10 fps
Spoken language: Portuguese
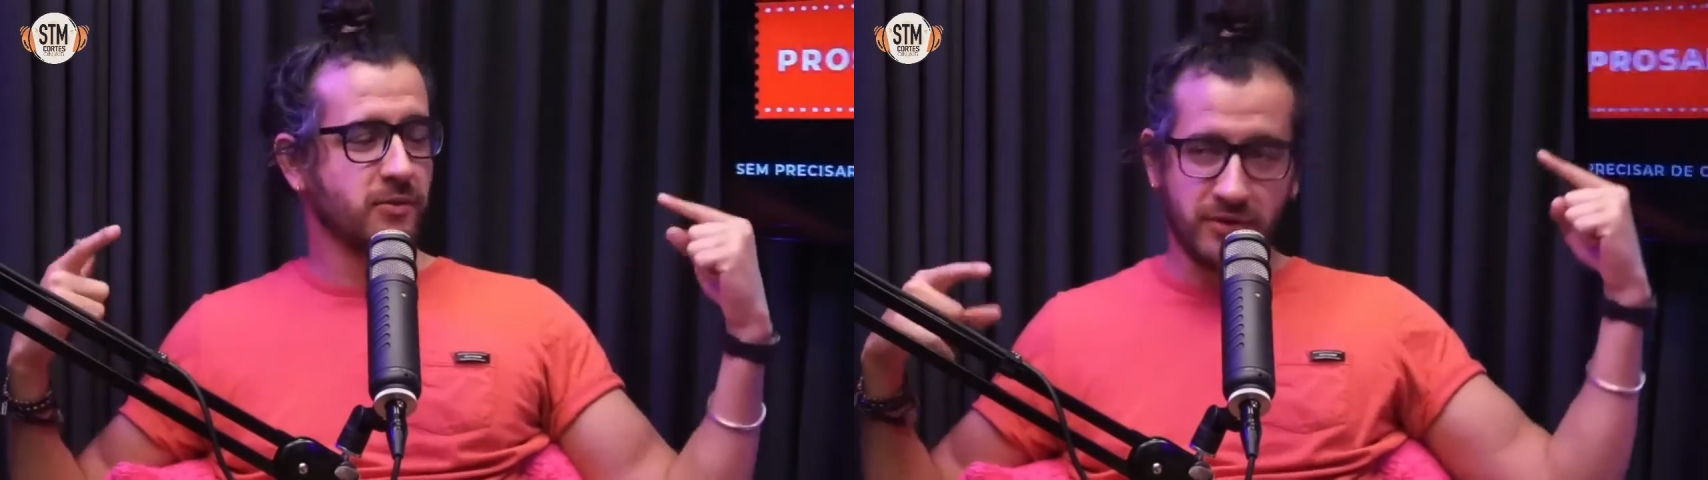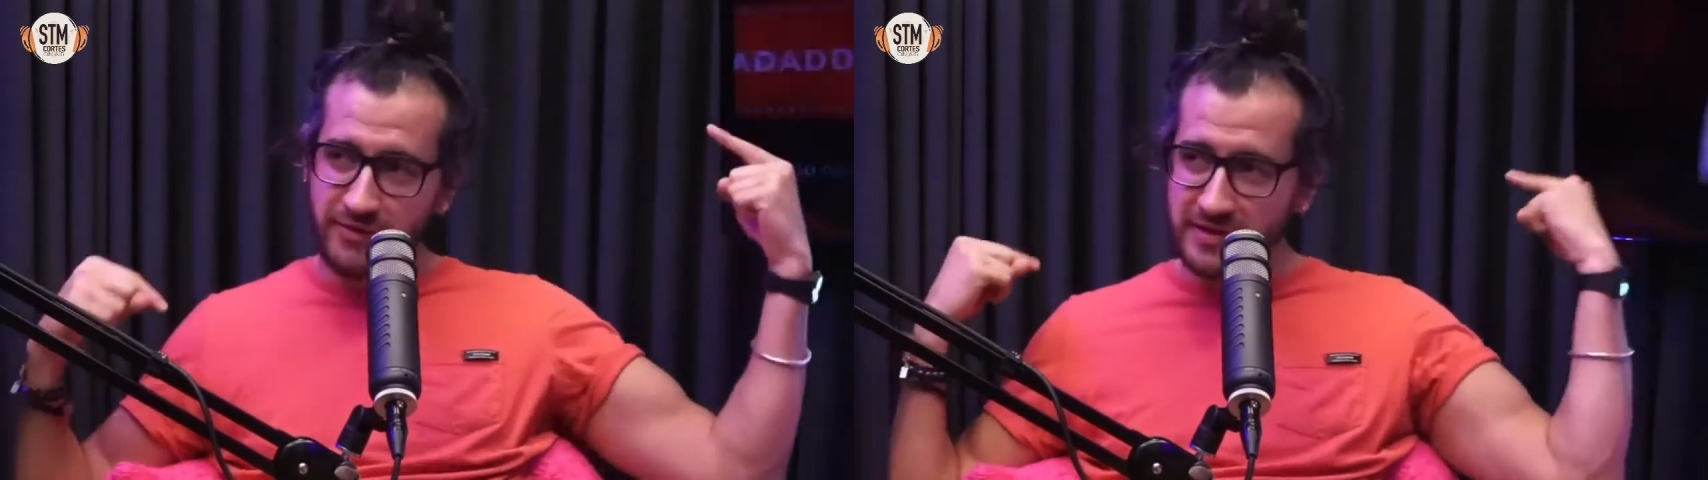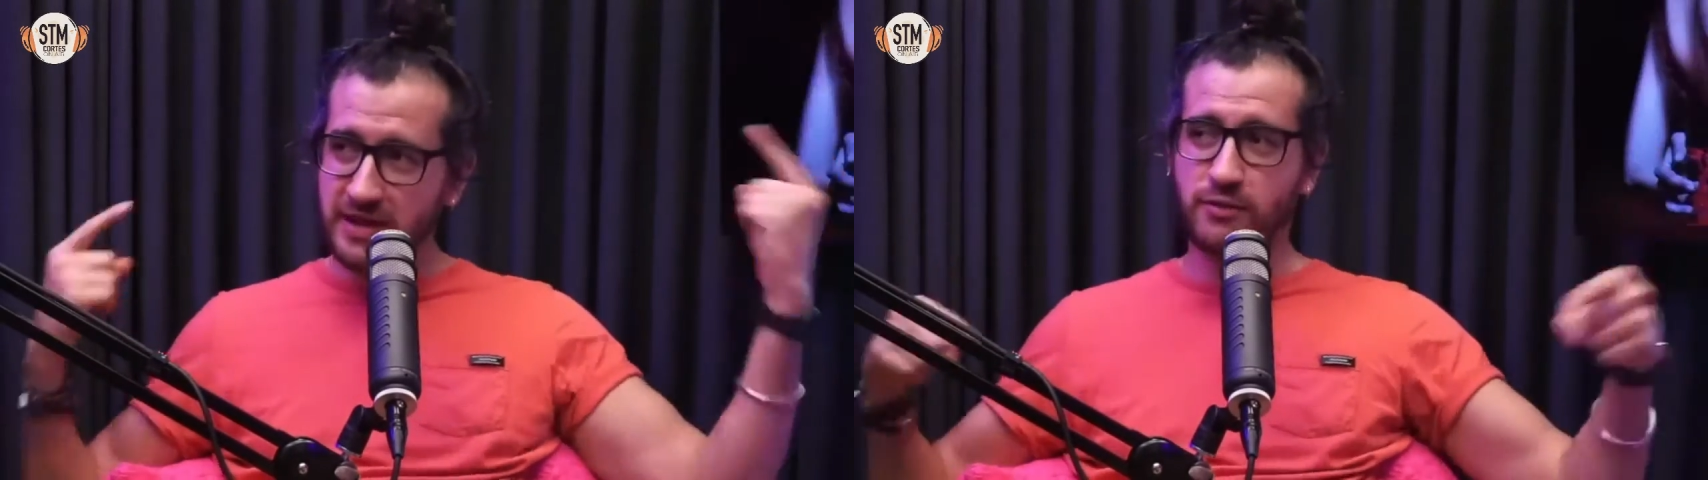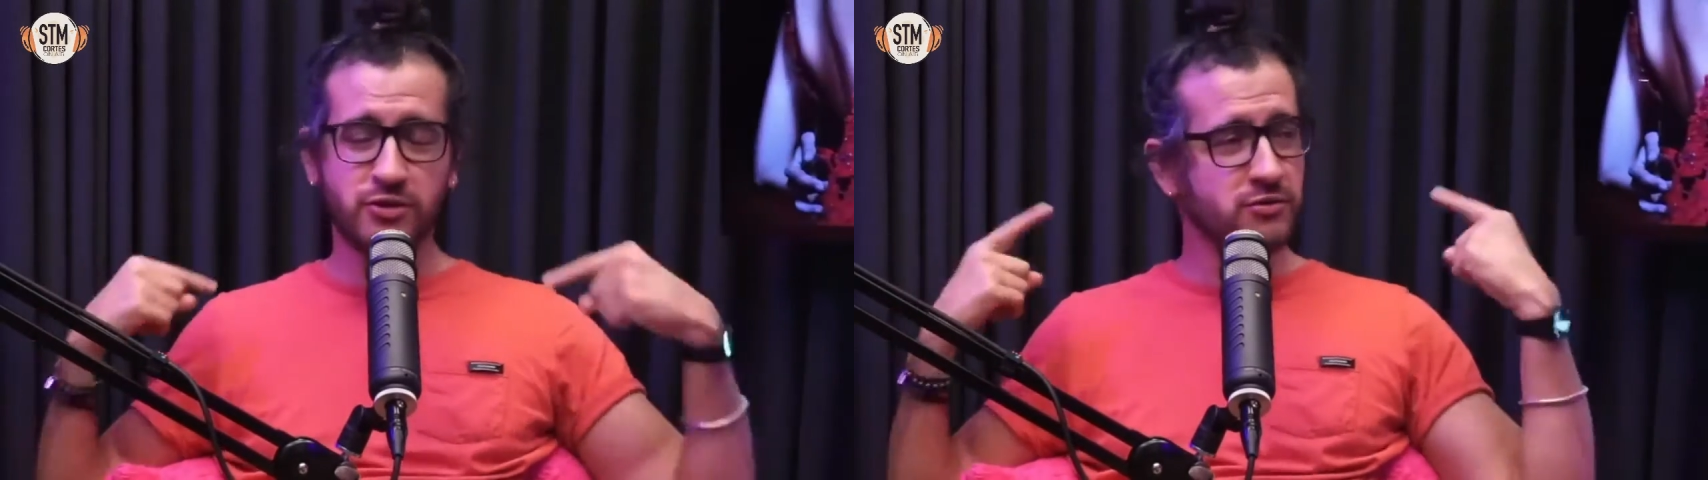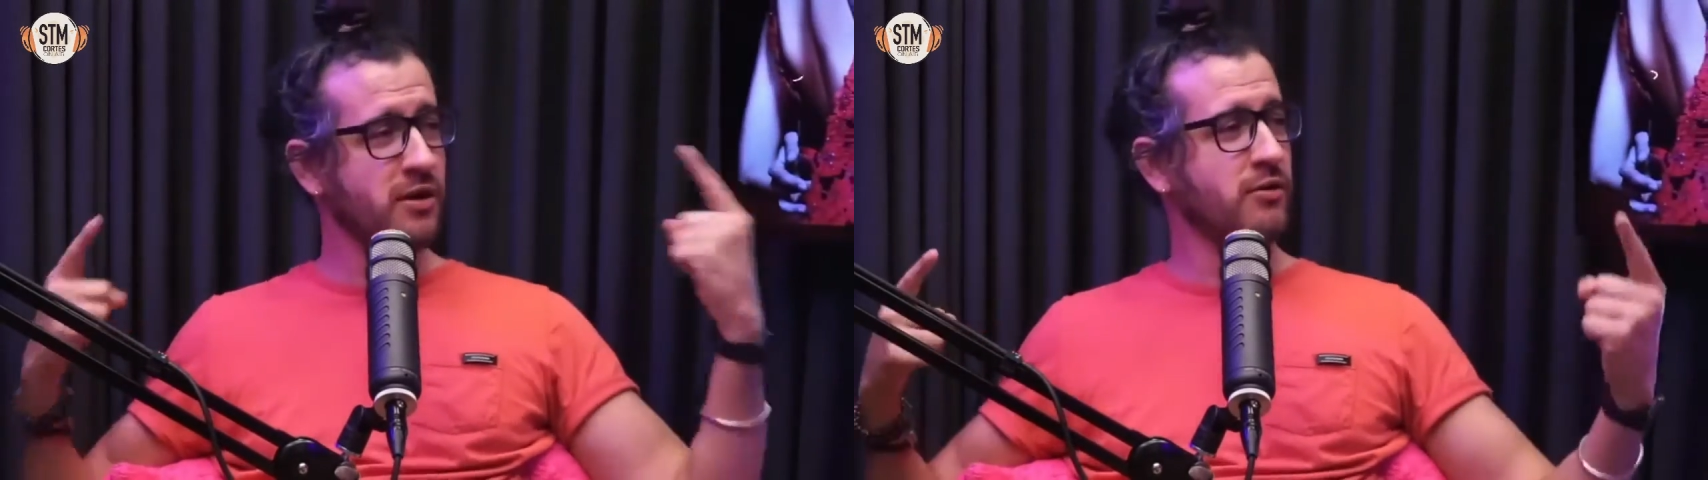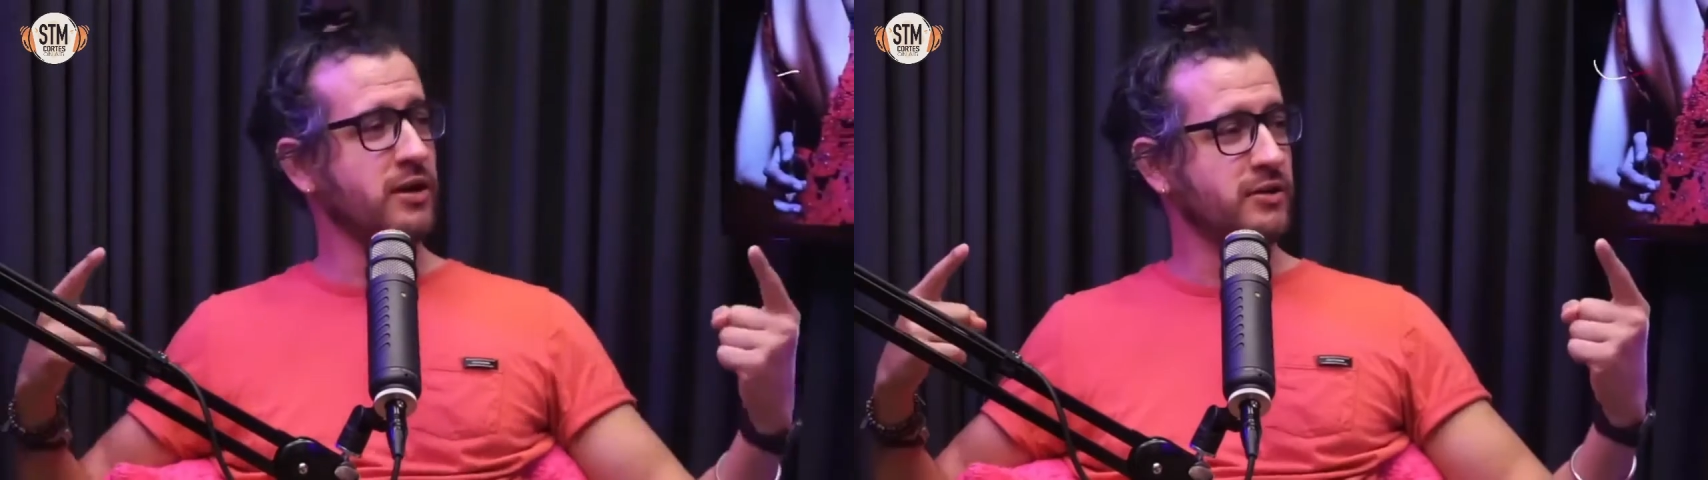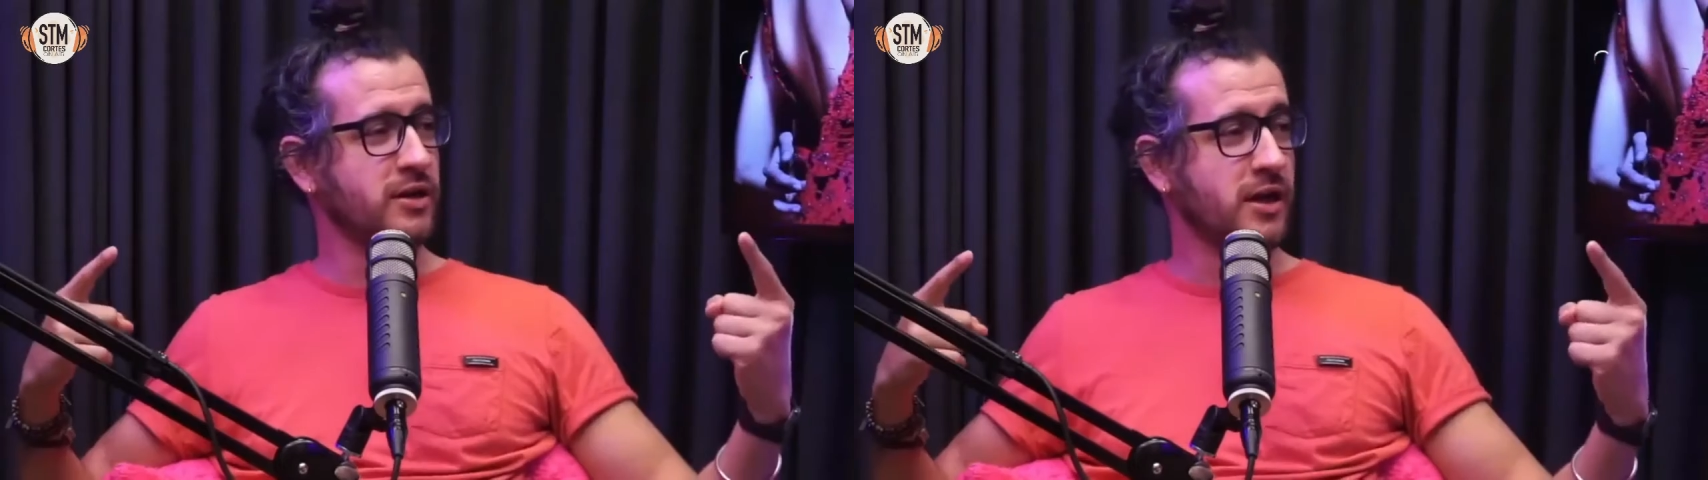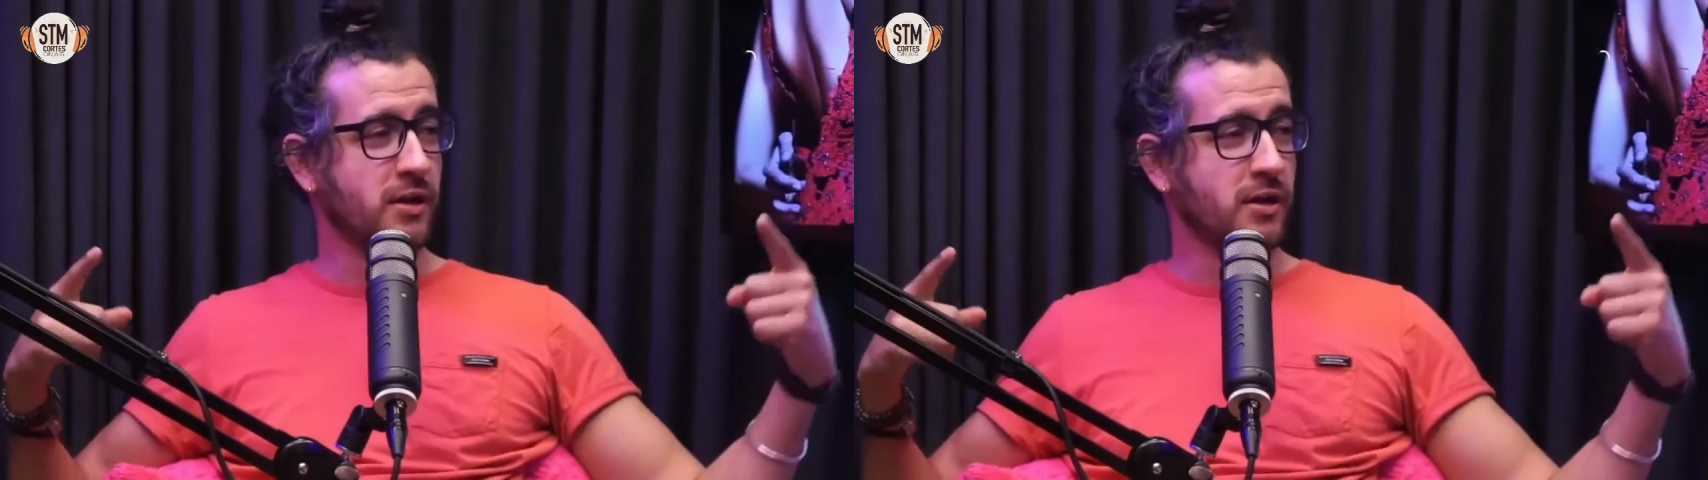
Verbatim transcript: O universo uhum. tem que continuar rolando.